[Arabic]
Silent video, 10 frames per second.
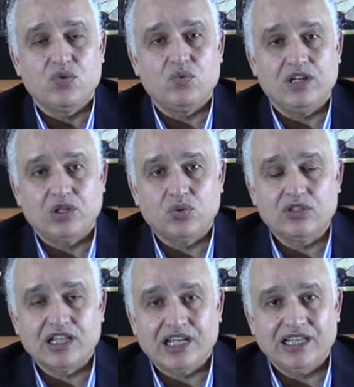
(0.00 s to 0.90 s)
ولا
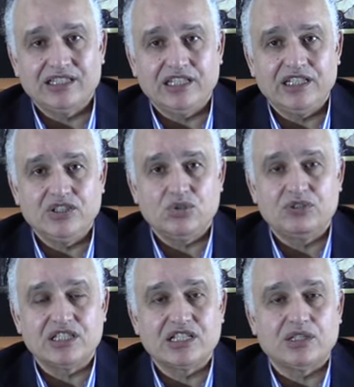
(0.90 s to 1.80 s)
الكتله العضليه ديالو
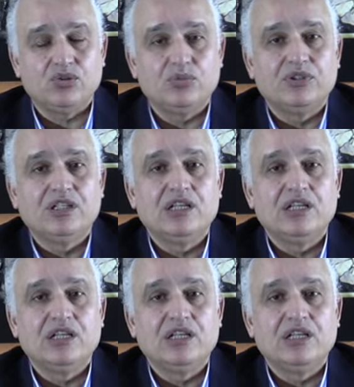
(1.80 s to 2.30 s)
بدات كذوب